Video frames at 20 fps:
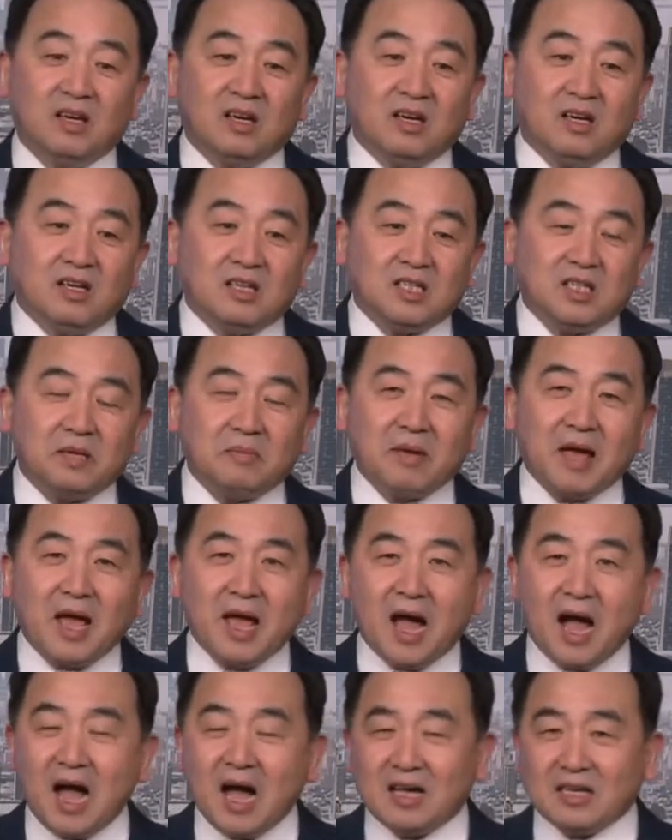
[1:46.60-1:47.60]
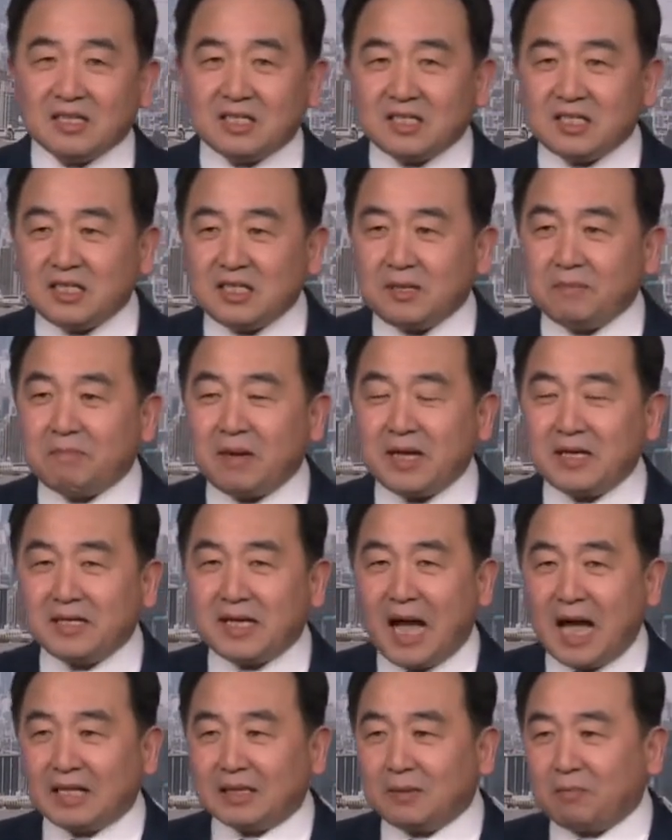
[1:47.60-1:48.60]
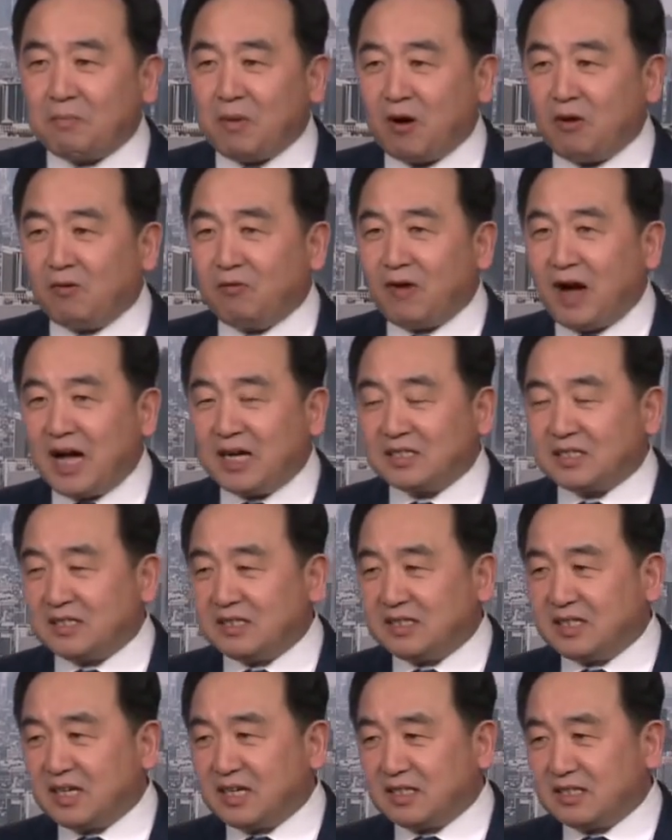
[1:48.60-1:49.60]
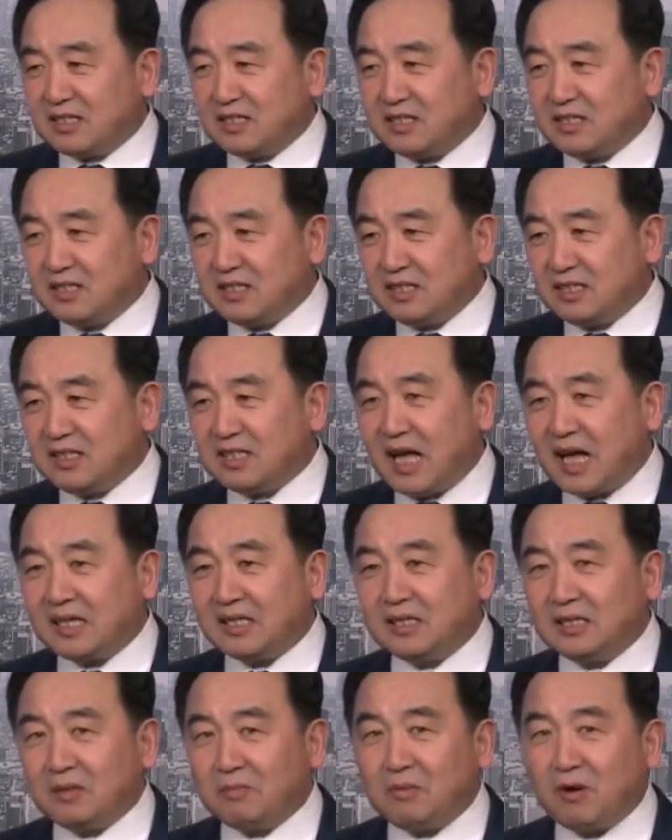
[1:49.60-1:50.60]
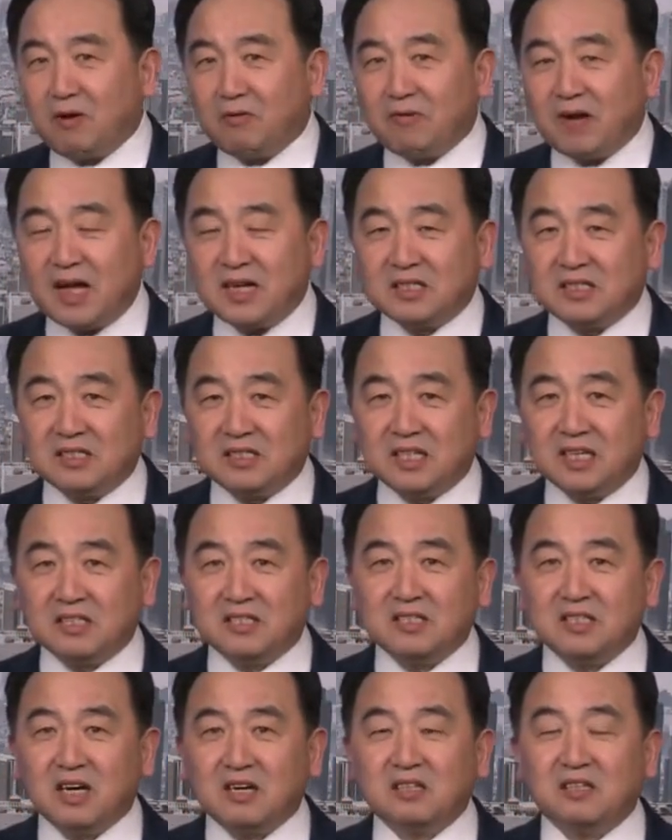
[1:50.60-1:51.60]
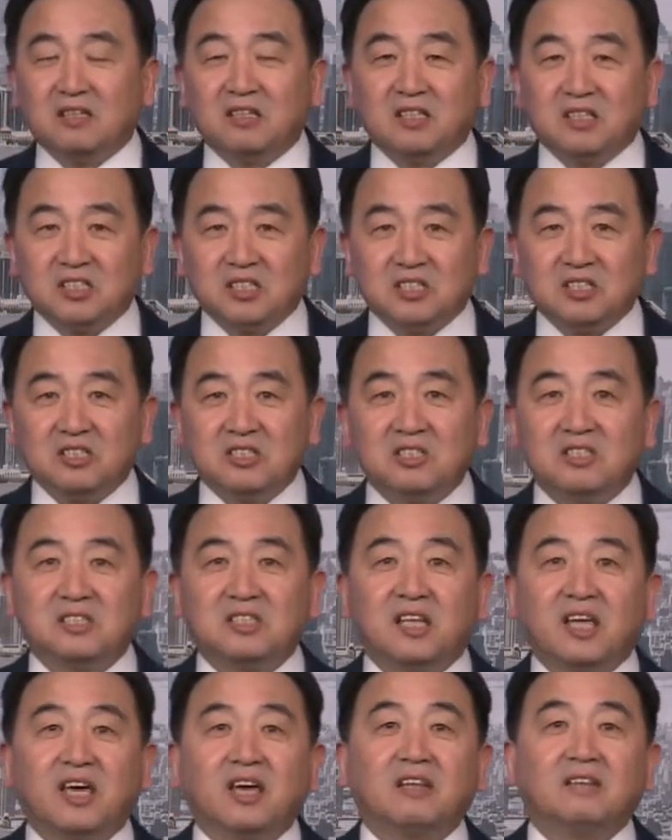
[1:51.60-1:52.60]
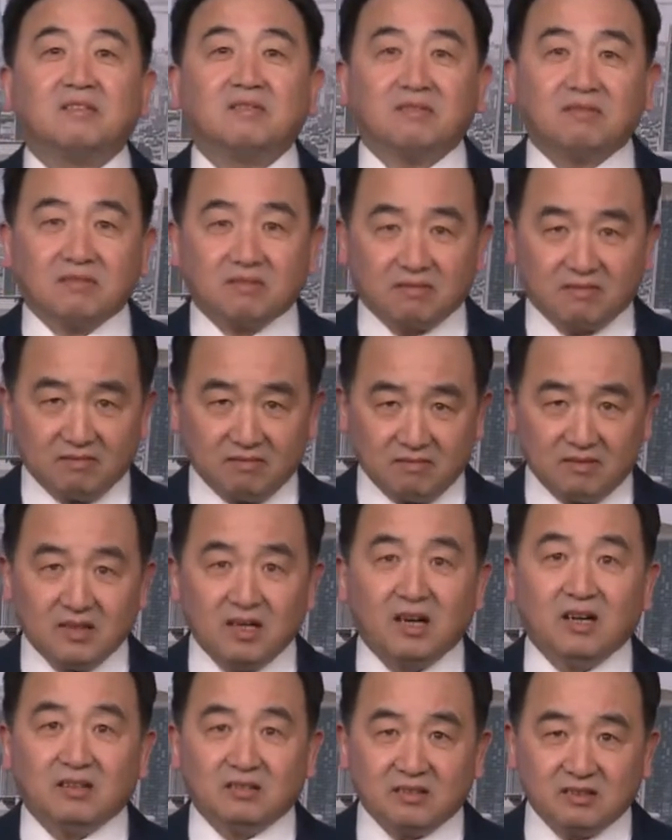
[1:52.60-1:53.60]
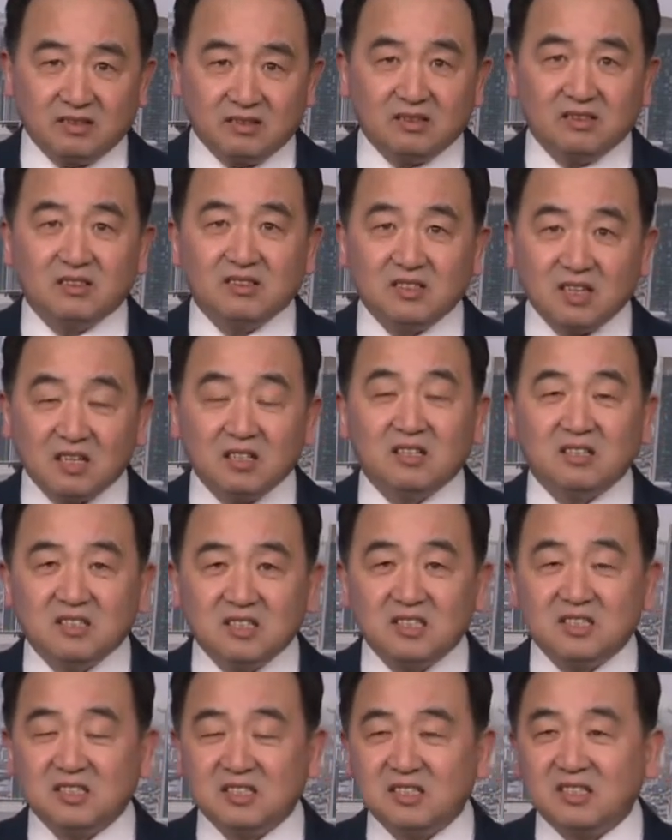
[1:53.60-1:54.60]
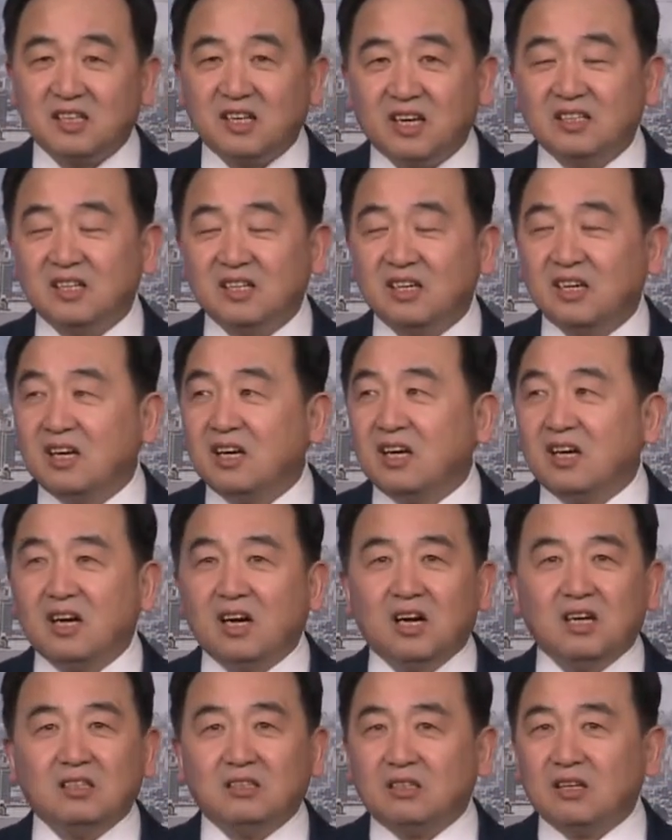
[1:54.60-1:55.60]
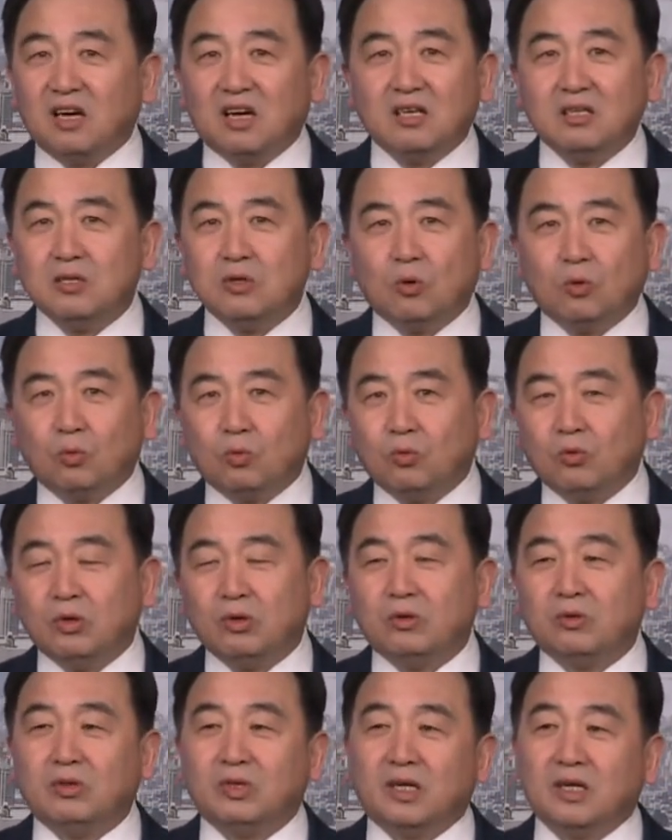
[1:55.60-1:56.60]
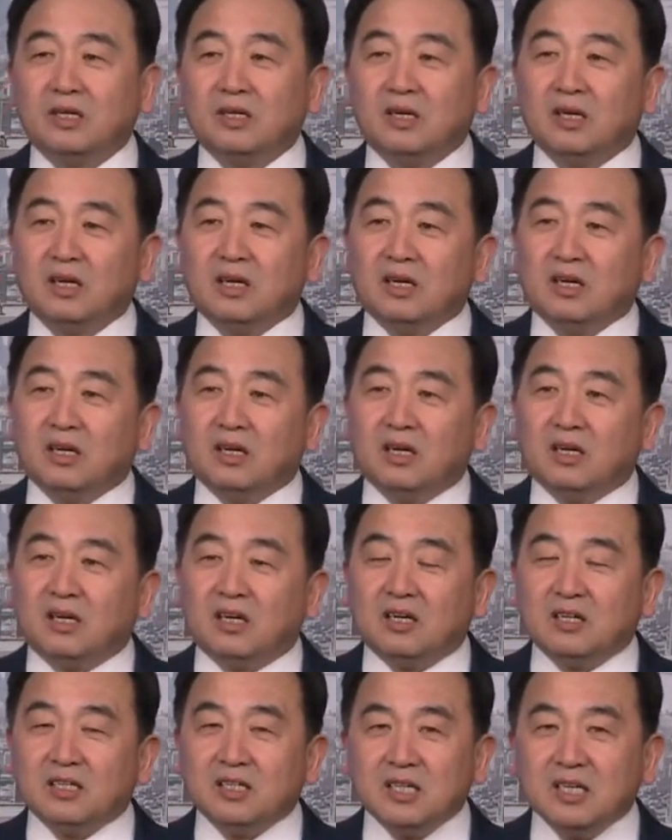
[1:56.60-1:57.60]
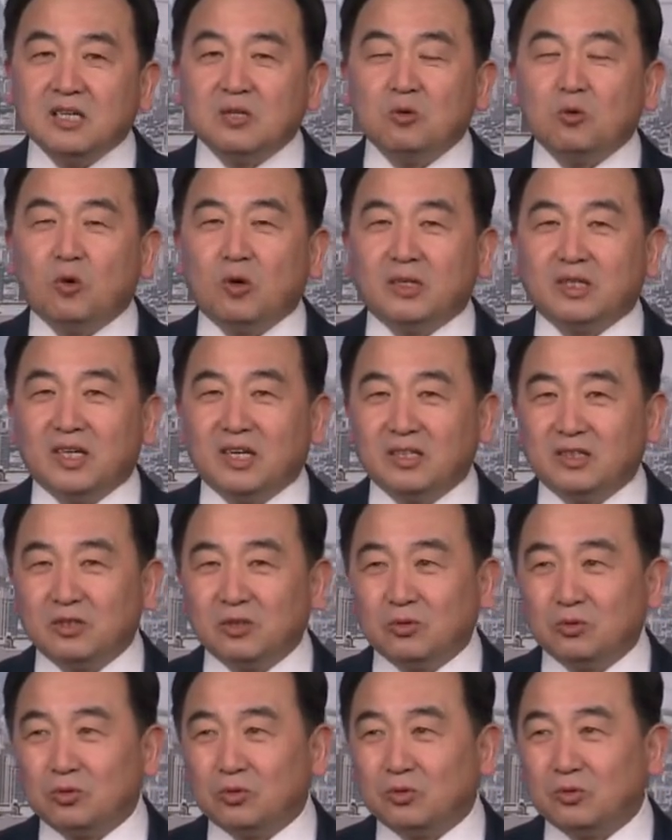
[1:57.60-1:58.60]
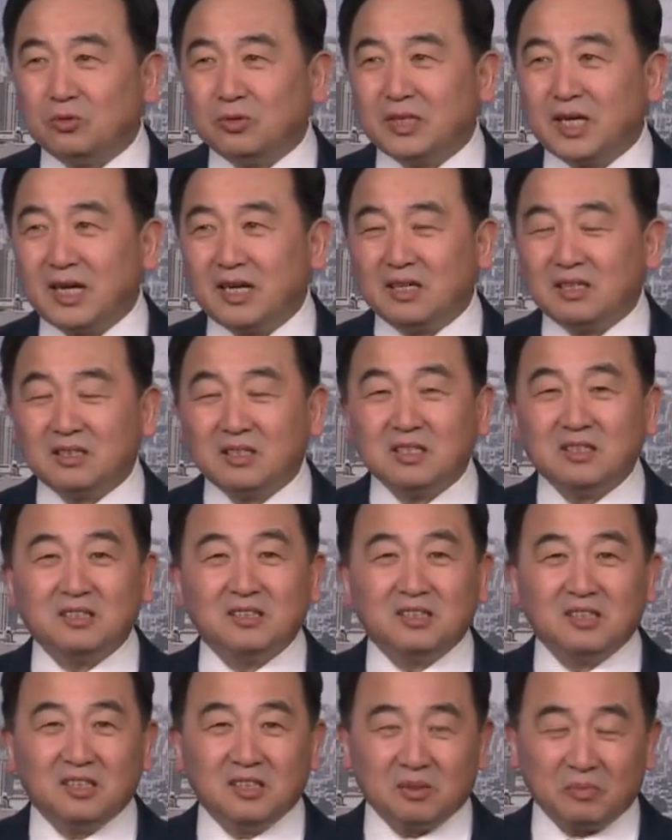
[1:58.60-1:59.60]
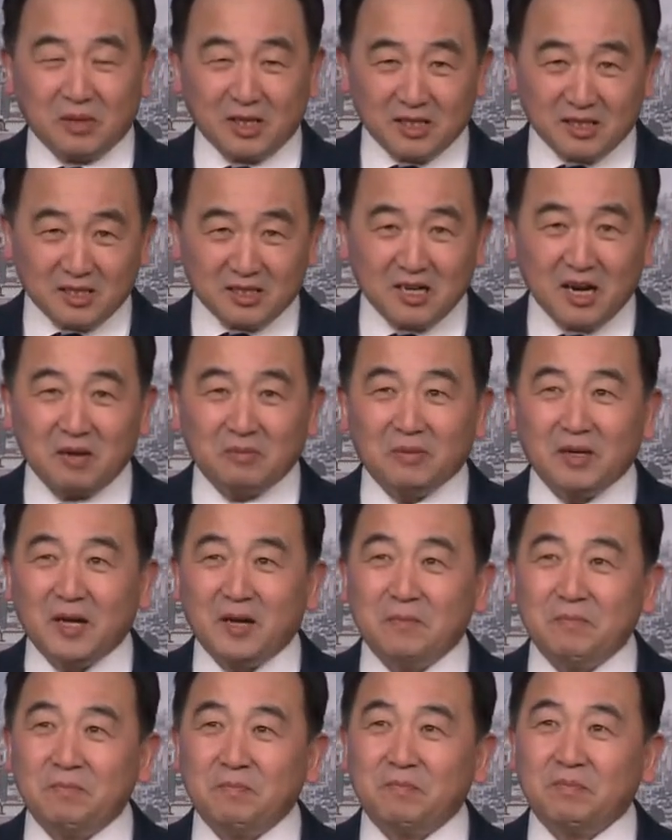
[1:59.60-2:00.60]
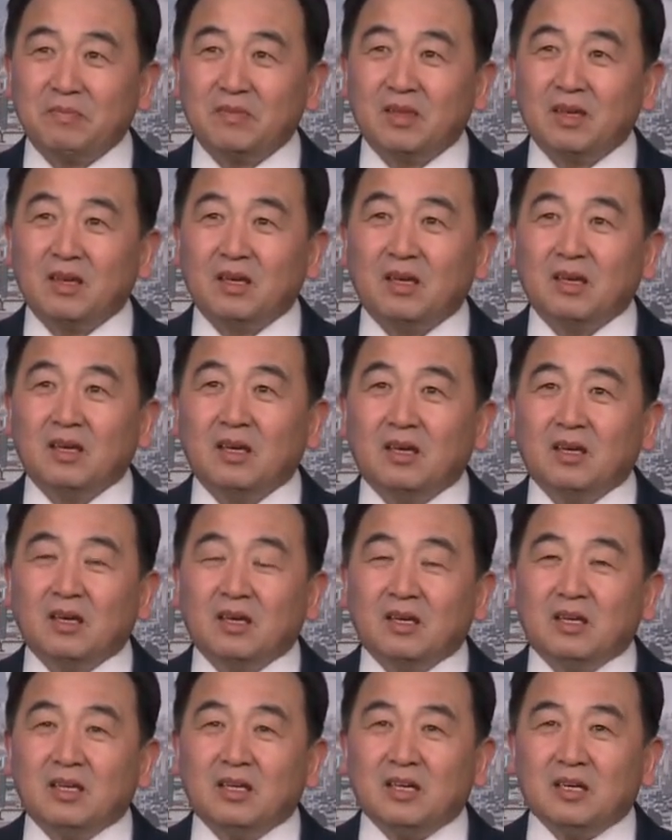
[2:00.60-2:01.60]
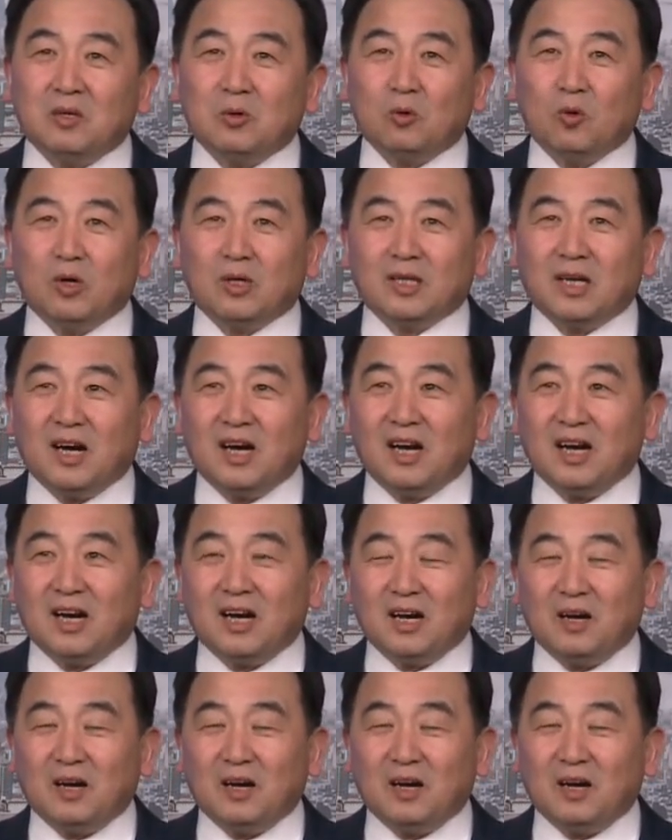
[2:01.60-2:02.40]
西班牙西班牙的爆发时间跟意大利的爆发时间相隔了十四天，啊，相隔十四天，很很有规律的。而英国呢，就出现了更特别的场面。英国的